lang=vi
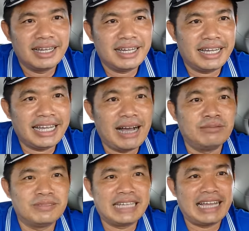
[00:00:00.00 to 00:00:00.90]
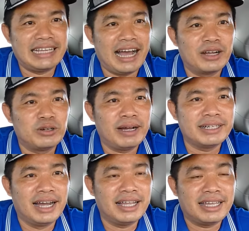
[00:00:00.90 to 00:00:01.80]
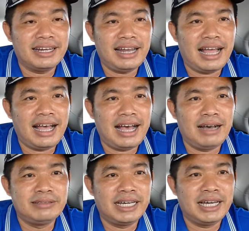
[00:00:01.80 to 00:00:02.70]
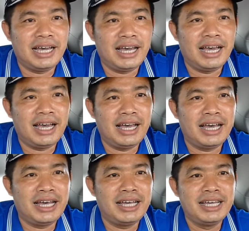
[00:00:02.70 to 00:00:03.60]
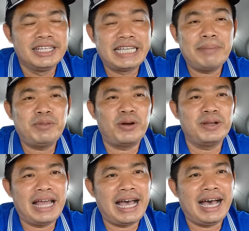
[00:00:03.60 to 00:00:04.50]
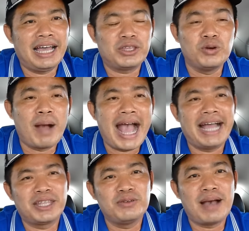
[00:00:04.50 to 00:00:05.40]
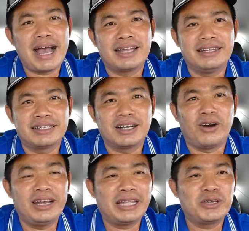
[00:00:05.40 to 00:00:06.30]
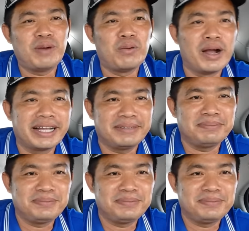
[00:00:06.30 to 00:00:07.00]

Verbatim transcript: thì ông và vợ của bác nơi chính là ông à, sếp tôi là à, chú ba chú ba được gọi là chú ba quân á